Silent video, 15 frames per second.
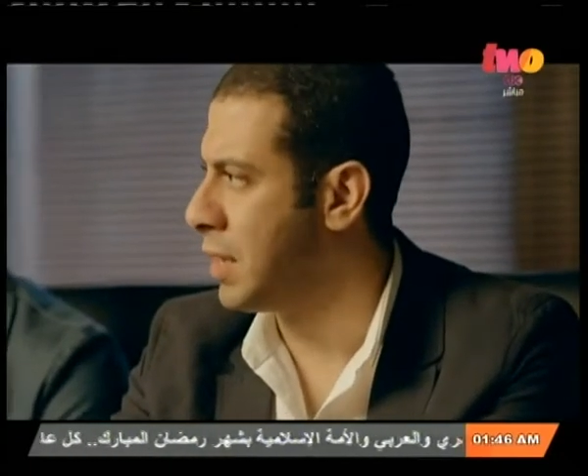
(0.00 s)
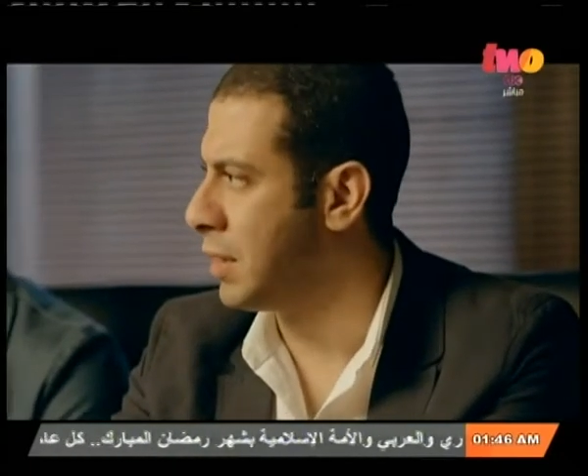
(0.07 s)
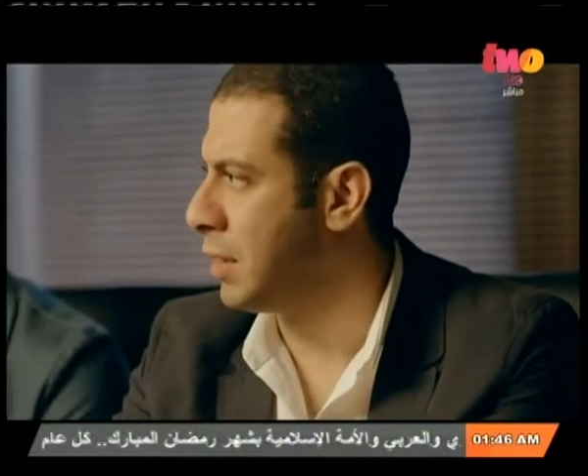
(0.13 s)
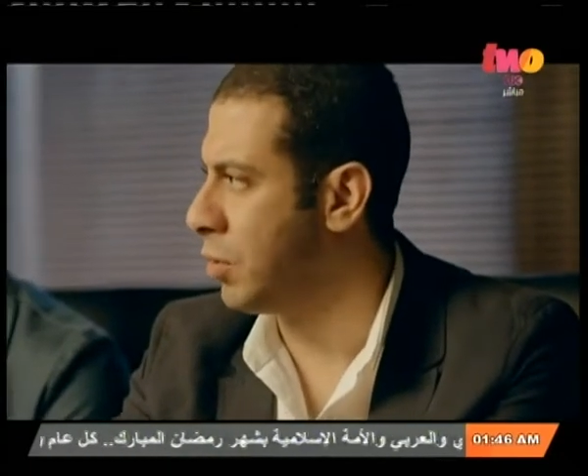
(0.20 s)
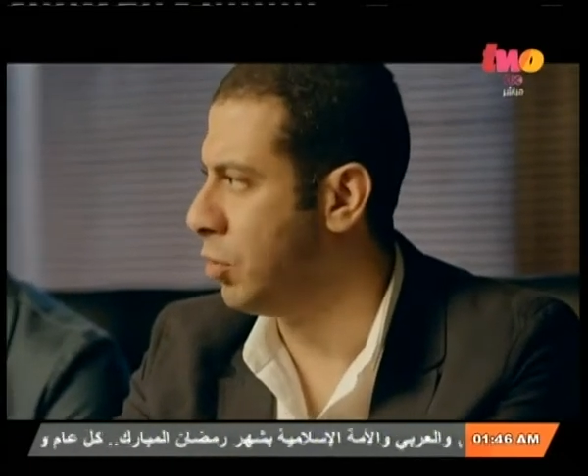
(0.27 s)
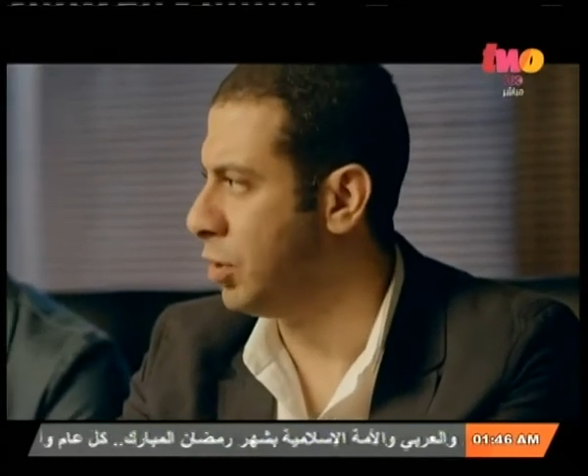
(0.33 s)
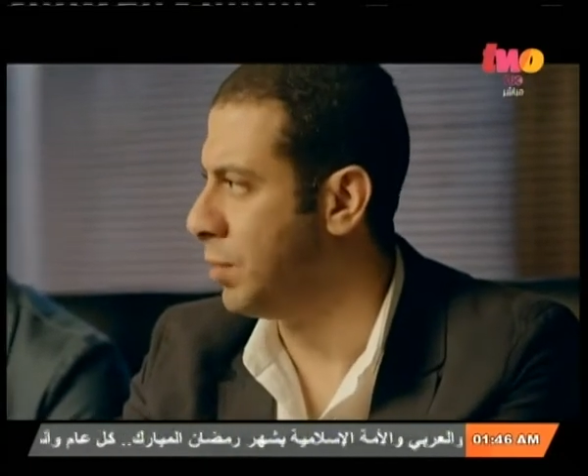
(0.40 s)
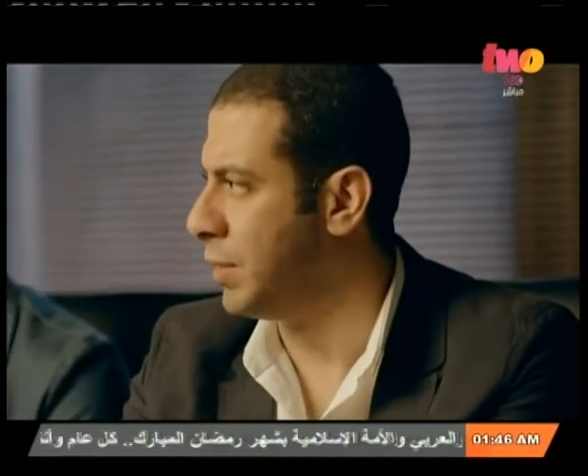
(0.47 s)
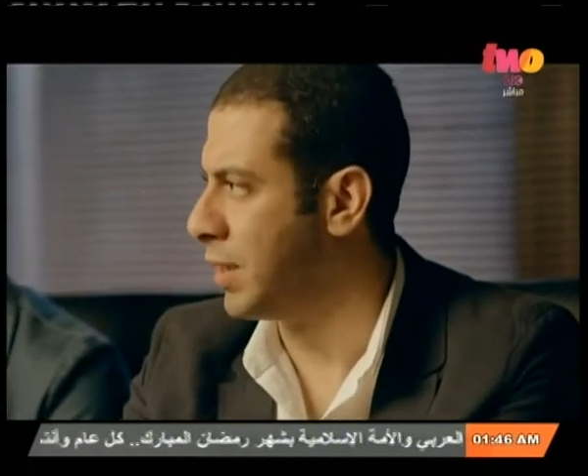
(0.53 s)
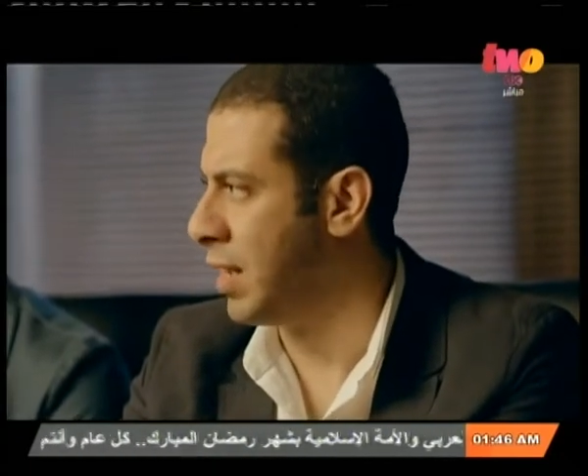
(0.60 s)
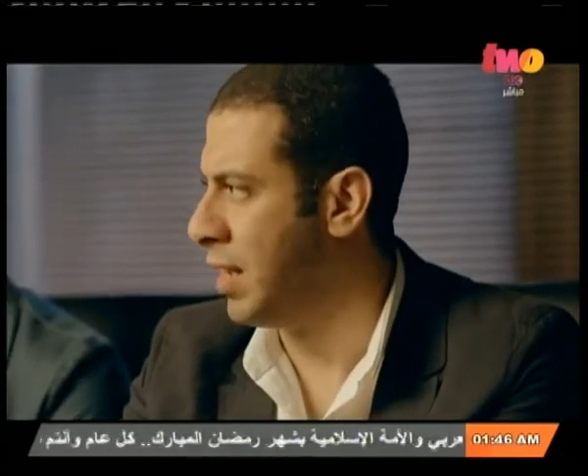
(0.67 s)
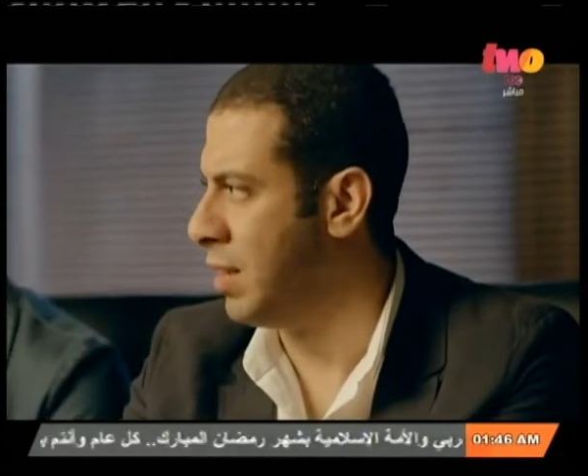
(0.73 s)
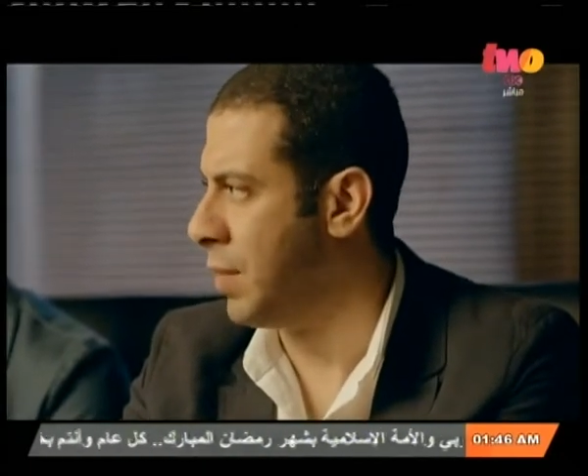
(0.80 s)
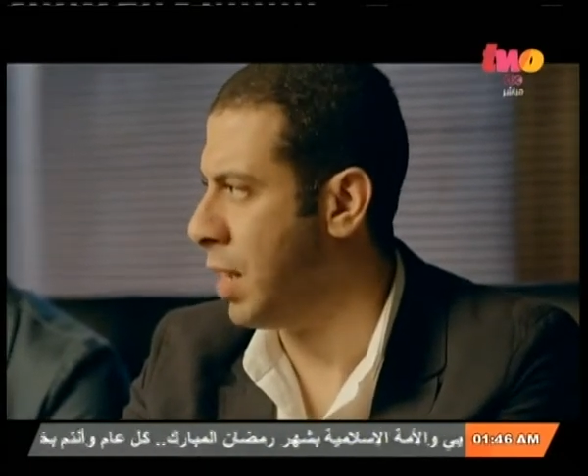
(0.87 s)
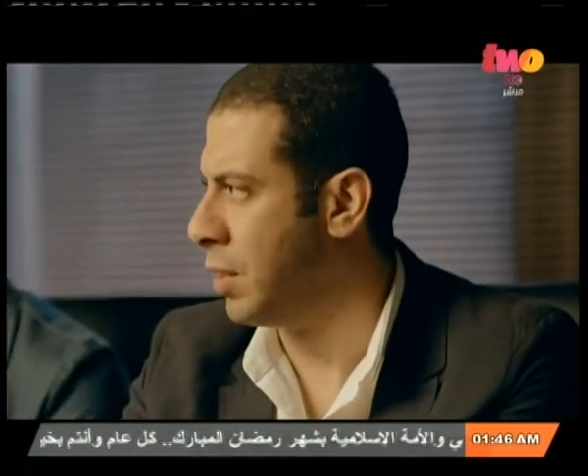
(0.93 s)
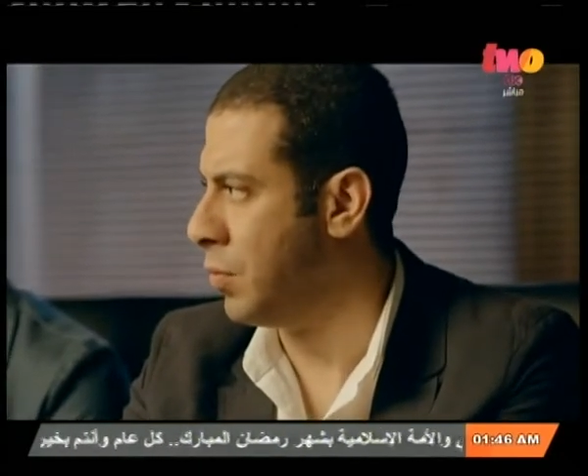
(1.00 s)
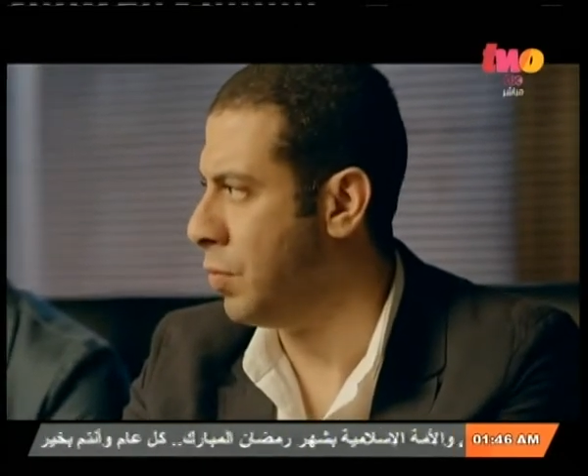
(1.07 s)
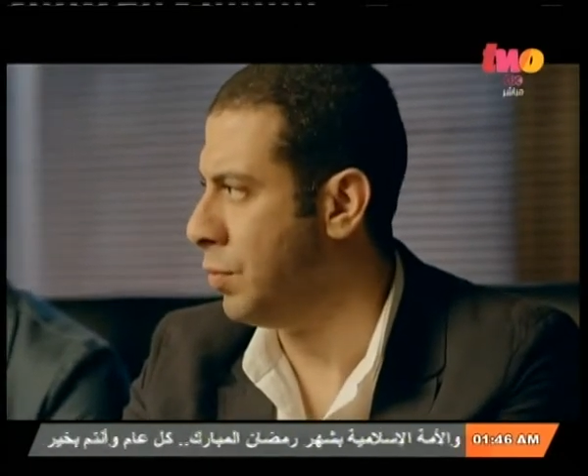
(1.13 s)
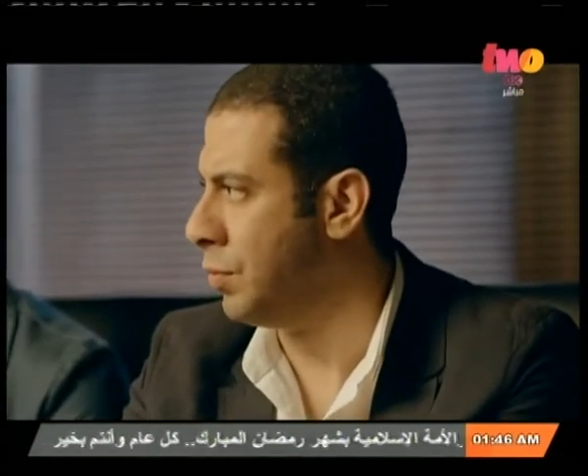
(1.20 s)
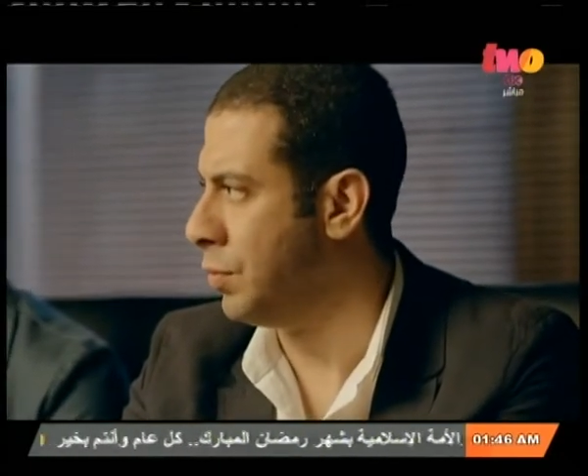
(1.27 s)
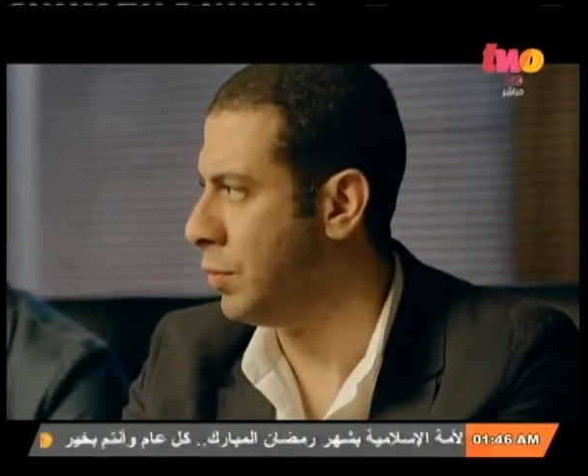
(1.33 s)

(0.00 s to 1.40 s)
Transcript: سيادتك كنت بتتكلم عنه